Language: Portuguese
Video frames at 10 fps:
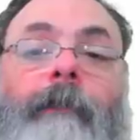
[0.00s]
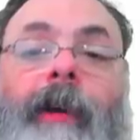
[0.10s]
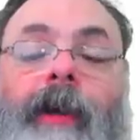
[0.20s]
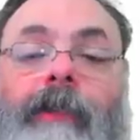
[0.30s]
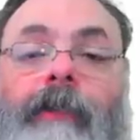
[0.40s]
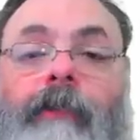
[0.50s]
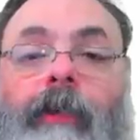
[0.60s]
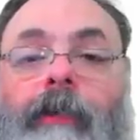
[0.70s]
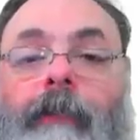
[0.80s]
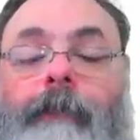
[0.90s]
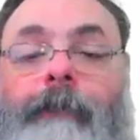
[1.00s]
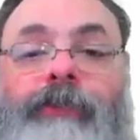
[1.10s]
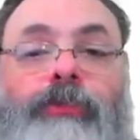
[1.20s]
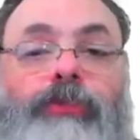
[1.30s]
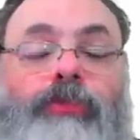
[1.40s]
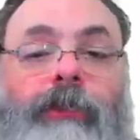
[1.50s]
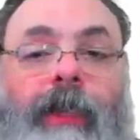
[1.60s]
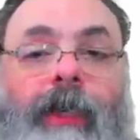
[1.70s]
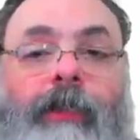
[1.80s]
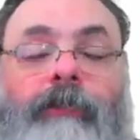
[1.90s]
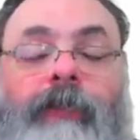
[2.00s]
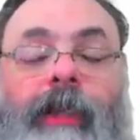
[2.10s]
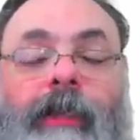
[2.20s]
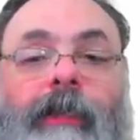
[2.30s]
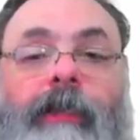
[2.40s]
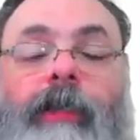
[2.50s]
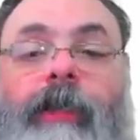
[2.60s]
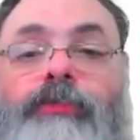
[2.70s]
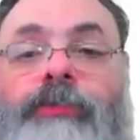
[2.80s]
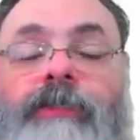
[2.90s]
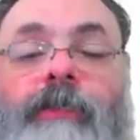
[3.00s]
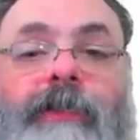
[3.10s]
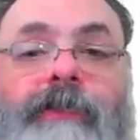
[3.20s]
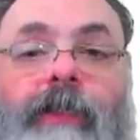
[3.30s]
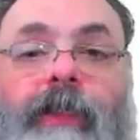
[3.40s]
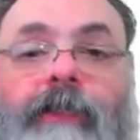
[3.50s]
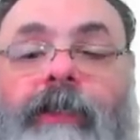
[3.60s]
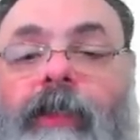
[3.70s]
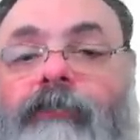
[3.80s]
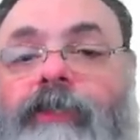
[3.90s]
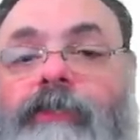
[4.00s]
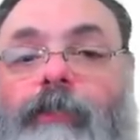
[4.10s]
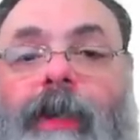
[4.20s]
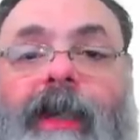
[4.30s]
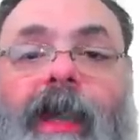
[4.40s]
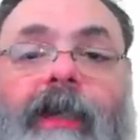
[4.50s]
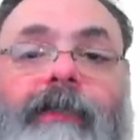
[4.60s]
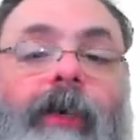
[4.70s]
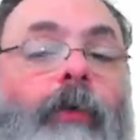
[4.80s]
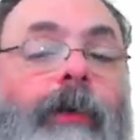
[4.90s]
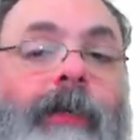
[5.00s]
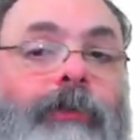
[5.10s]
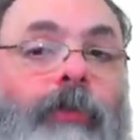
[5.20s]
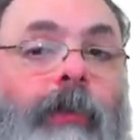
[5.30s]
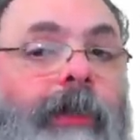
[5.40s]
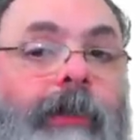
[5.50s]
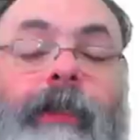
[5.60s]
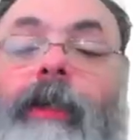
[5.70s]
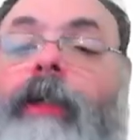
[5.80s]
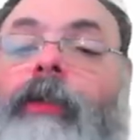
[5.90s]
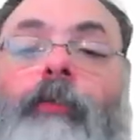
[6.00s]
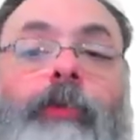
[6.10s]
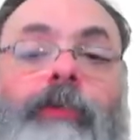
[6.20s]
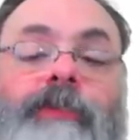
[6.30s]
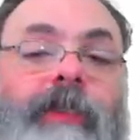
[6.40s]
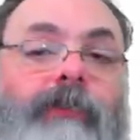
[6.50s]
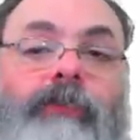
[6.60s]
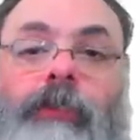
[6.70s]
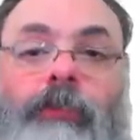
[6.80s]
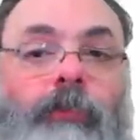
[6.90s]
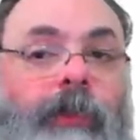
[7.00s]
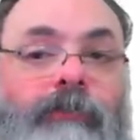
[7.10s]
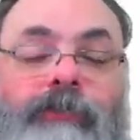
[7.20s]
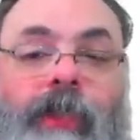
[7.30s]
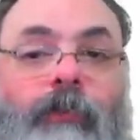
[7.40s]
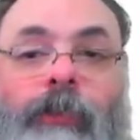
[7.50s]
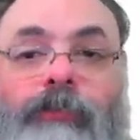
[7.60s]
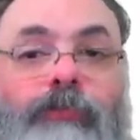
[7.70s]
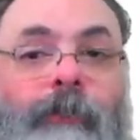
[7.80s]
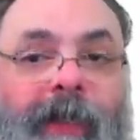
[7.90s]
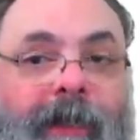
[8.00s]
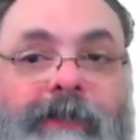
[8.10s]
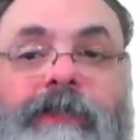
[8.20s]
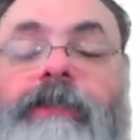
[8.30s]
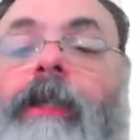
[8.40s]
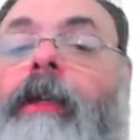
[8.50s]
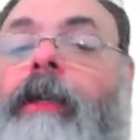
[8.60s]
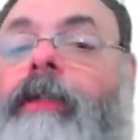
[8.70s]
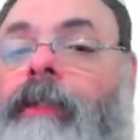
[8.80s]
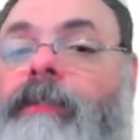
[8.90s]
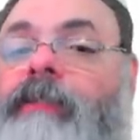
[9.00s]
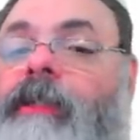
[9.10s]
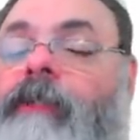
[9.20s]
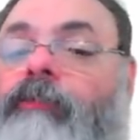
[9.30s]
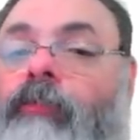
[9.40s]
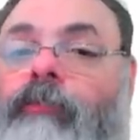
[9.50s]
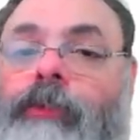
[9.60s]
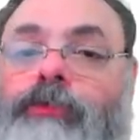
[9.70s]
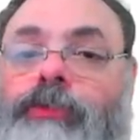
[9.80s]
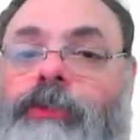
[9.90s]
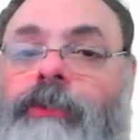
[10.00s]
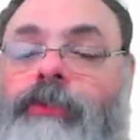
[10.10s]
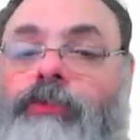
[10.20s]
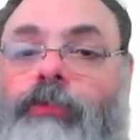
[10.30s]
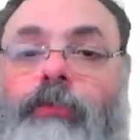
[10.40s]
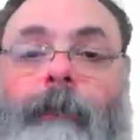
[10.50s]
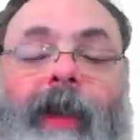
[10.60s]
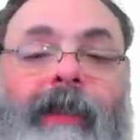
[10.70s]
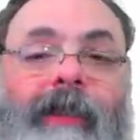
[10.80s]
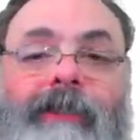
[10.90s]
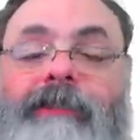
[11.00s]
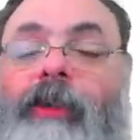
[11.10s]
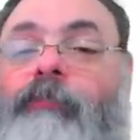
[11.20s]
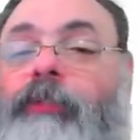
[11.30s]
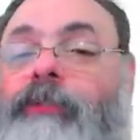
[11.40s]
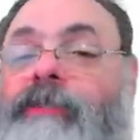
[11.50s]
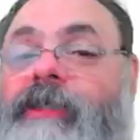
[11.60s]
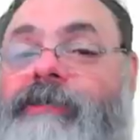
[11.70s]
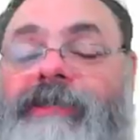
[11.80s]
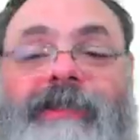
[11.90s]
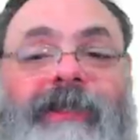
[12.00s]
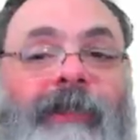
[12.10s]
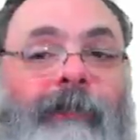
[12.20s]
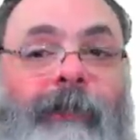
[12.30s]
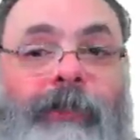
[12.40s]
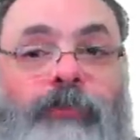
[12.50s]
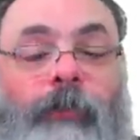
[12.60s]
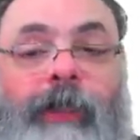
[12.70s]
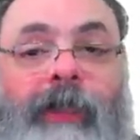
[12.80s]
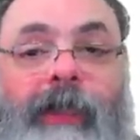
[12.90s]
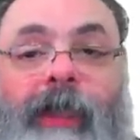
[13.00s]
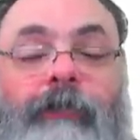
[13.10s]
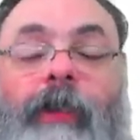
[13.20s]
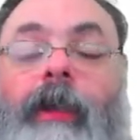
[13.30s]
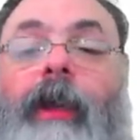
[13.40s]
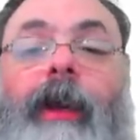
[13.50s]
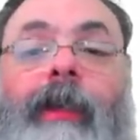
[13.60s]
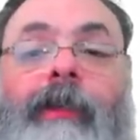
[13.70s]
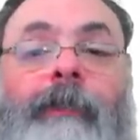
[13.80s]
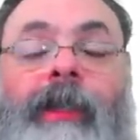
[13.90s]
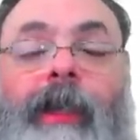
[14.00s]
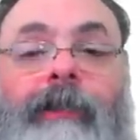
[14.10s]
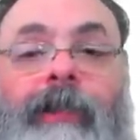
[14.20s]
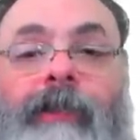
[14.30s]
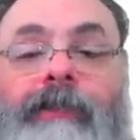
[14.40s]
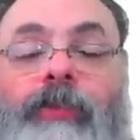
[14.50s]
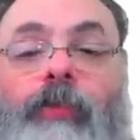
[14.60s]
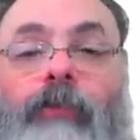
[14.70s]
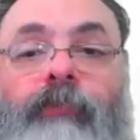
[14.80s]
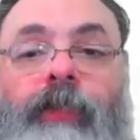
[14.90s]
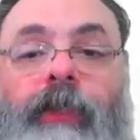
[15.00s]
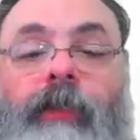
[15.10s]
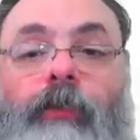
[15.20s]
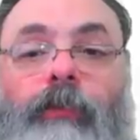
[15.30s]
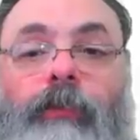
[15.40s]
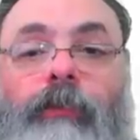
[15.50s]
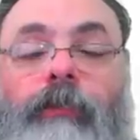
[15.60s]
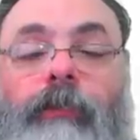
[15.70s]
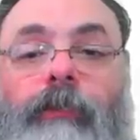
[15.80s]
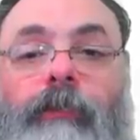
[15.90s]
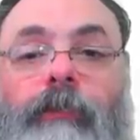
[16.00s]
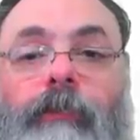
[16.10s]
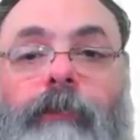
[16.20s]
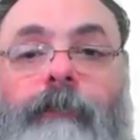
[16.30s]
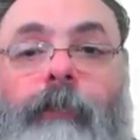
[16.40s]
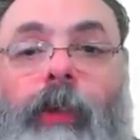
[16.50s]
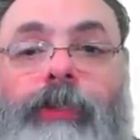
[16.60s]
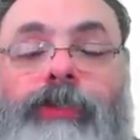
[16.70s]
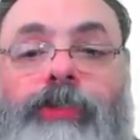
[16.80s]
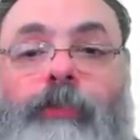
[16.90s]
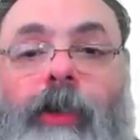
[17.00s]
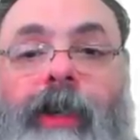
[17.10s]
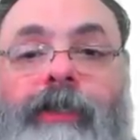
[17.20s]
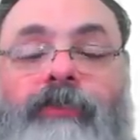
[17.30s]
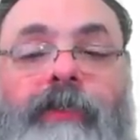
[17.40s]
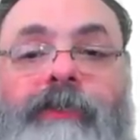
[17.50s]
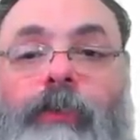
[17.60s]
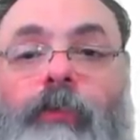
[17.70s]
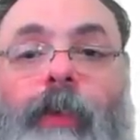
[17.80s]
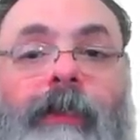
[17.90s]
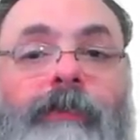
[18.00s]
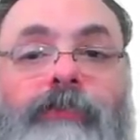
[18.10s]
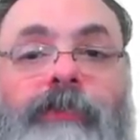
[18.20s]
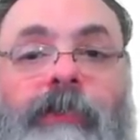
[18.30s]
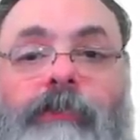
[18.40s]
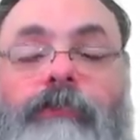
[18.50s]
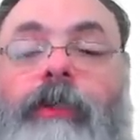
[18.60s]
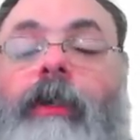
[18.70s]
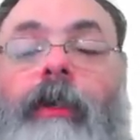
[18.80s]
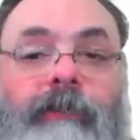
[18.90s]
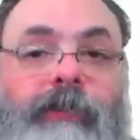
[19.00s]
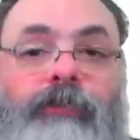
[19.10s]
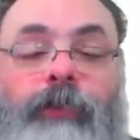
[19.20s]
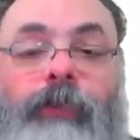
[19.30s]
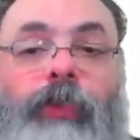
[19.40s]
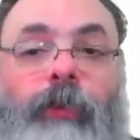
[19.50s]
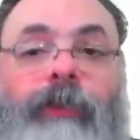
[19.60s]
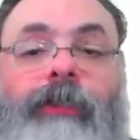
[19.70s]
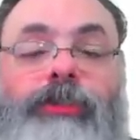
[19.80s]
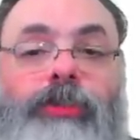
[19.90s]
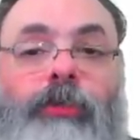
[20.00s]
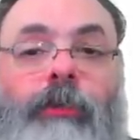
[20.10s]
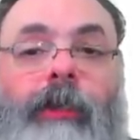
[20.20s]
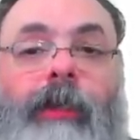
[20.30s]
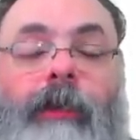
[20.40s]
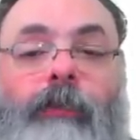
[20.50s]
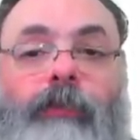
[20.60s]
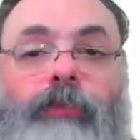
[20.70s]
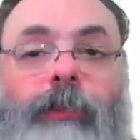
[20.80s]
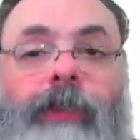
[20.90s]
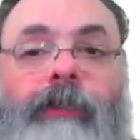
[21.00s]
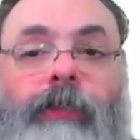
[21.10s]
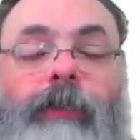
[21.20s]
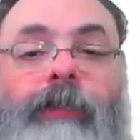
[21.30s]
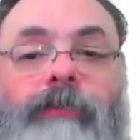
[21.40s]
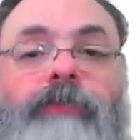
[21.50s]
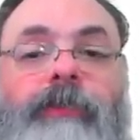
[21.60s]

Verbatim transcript: para é, peticionar ao Telegram, a justiça brasileira teria que fazer uma carta rogatória, que é um processo que dura não sei quantos meses, que tem que se envolver a justiça de outro país, é um processo extremamente complicado. Aí brincadeiras igual fica o, o Alexandre de Moraes fazendo com o Alan dos Santos, vocês viram que ontem tirou a, o Twitter do Alan dos